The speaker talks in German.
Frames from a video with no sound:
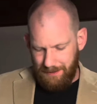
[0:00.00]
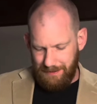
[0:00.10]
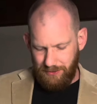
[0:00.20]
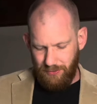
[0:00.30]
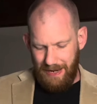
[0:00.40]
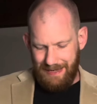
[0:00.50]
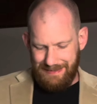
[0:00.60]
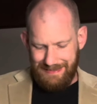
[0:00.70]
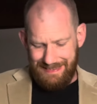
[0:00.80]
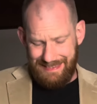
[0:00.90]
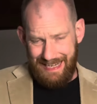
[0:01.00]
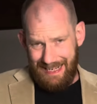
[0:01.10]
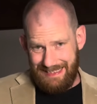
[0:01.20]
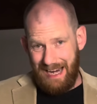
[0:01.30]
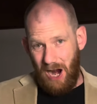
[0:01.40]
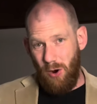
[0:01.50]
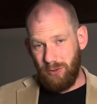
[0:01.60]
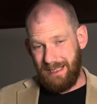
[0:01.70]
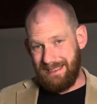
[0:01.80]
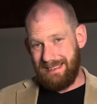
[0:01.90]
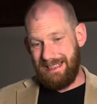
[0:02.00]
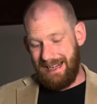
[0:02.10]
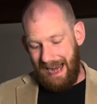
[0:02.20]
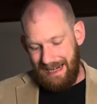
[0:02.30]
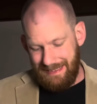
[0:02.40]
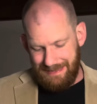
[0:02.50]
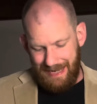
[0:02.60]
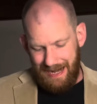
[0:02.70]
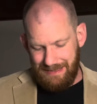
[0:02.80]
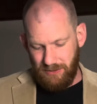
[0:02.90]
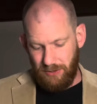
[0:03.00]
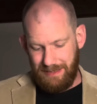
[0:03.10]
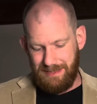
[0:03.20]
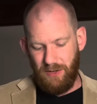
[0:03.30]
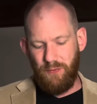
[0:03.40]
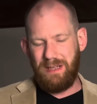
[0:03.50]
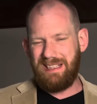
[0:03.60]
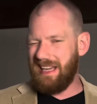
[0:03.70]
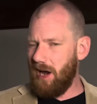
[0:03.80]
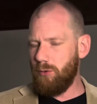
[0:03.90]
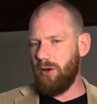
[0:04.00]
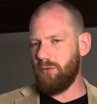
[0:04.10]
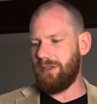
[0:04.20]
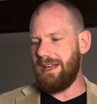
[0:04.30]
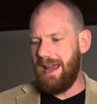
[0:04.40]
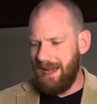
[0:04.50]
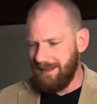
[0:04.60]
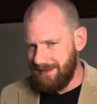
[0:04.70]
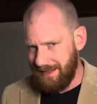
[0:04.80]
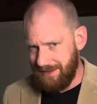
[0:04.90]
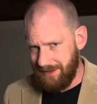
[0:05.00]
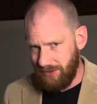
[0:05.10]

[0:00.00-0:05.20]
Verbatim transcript: Siehst du, er sagt ja auch, dass er den Reichen sagen soll, dass sie ihr Vertrauen auf den Herrn setzen